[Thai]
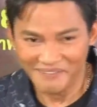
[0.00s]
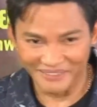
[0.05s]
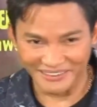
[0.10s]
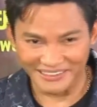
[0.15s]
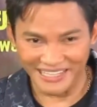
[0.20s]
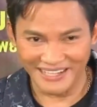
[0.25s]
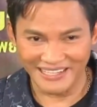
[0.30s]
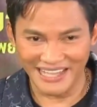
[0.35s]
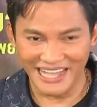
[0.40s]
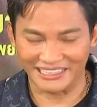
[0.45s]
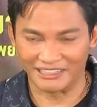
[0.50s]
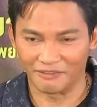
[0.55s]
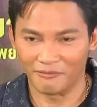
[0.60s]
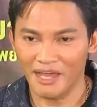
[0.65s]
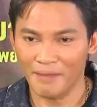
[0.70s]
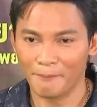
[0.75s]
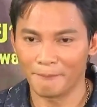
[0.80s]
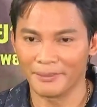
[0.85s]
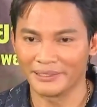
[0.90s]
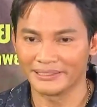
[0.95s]
มันท่ายากแต่
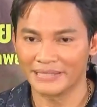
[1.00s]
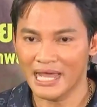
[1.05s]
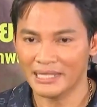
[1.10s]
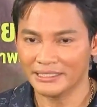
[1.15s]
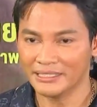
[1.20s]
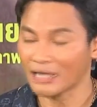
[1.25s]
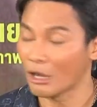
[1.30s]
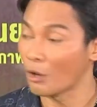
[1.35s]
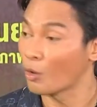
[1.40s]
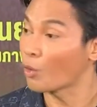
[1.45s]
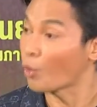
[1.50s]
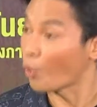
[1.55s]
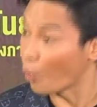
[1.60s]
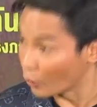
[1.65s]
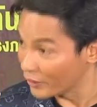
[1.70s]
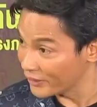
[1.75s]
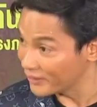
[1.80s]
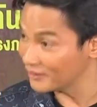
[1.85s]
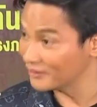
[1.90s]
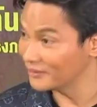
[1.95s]
ว่าเป็นท่าที่เราคุ้น